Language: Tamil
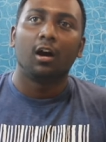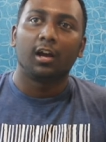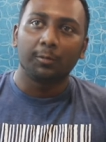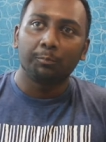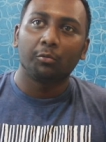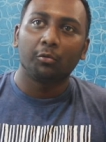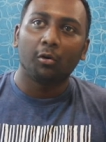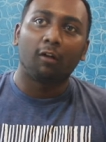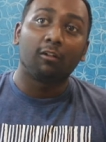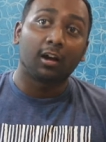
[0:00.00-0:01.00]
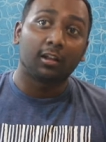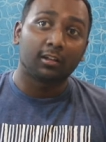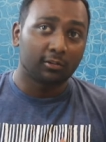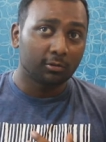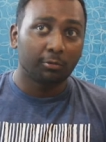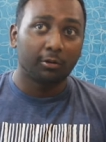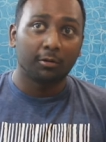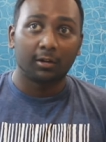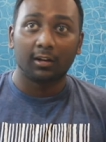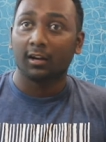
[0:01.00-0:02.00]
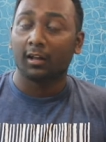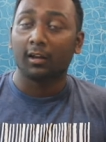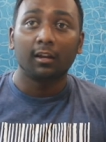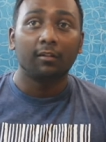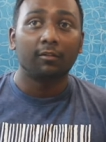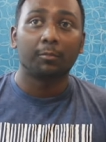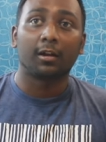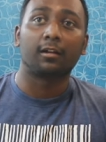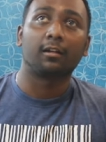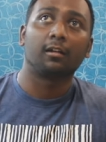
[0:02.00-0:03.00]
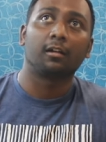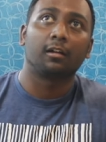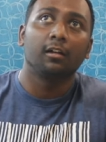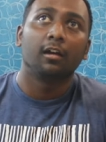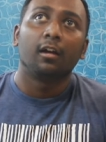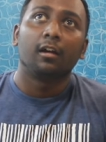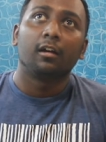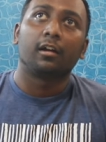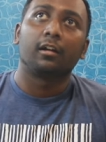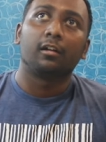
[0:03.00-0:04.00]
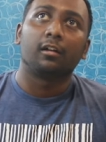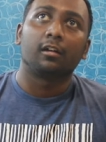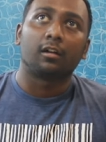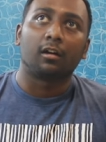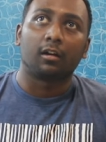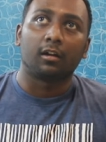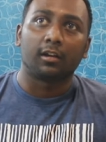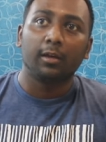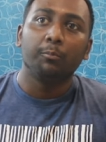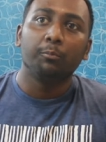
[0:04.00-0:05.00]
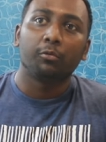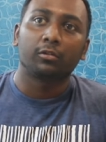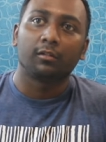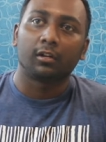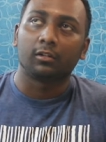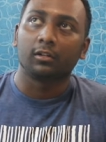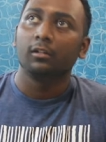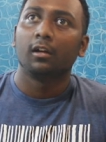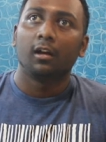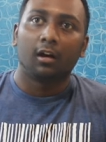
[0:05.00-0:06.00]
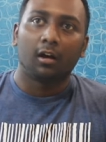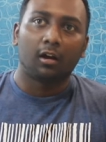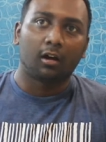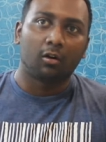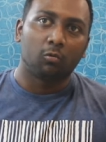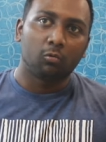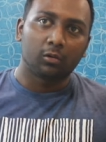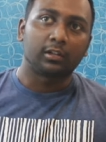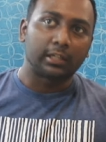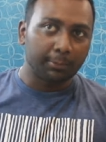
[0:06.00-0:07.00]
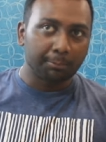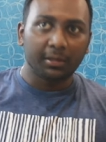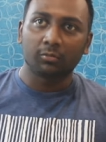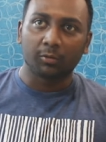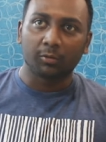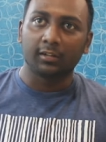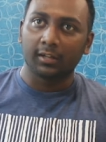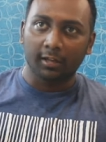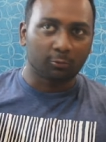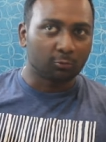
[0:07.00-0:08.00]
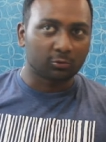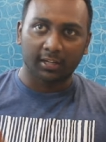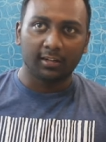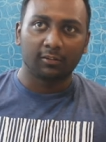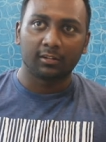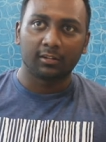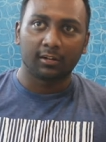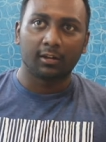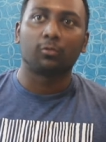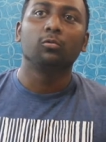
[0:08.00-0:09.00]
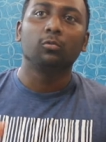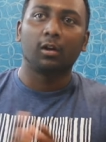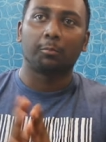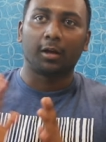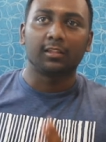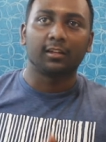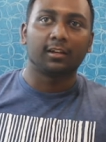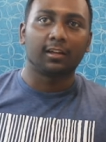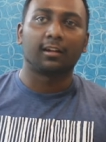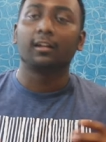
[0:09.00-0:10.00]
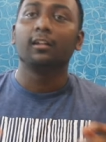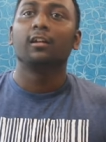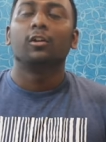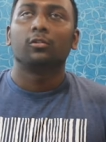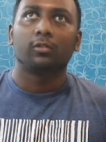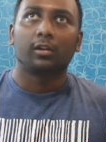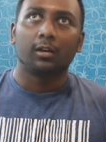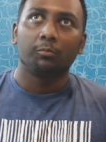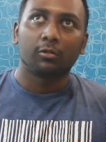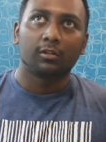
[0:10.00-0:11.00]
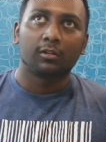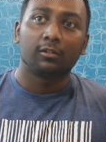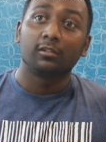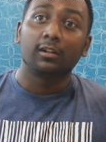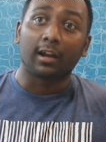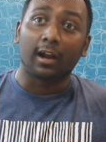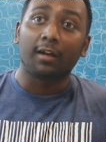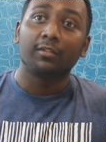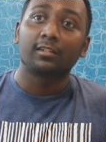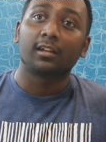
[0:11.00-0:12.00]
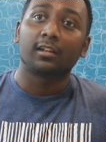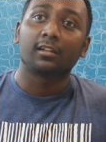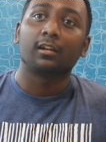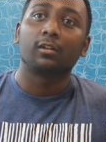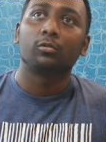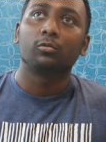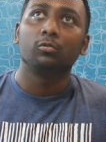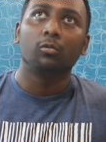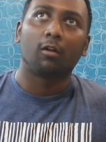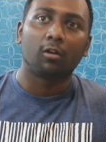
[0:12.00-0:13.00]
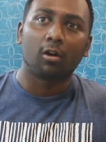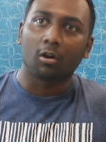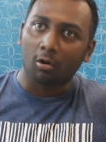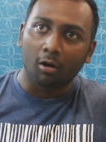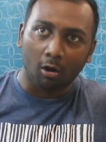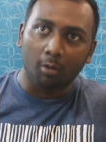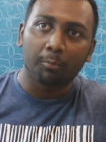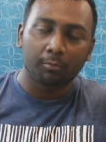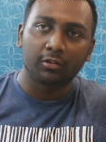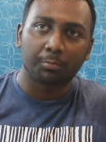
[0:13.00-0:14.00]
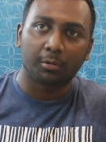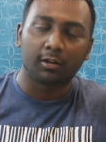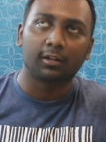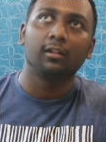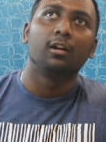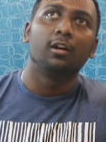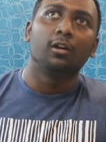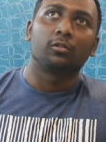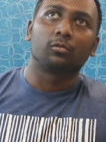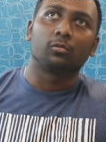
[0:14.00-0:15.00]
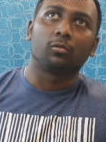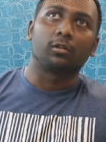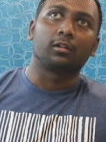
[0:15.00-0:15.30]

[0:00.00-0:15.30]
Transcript: இப்போது அவங்க அந்த டிசப்பாயின்மெண்ட்டை நல்லாவே மெனக்கெட்டிருக்காங்க அண்ட் கேம் பொறுத்தளவுக்கு உங்களுக்கு கிளிப்பிங்ஸ் வந்துக்கிட்டே இருக்கும் சைடில் வந்துக்கிட்டே இருக்கும் அதை பார்த்துக்கிட்டே இருங்க ஸோ கேம் பொறுத்தளவுக்கு கிராஃபிக்ஸில் எந்த அளவுக்கும் அவங்க க்ரா காம்ப்ரமைஸ் பண்ணலை ஸோ ஒரு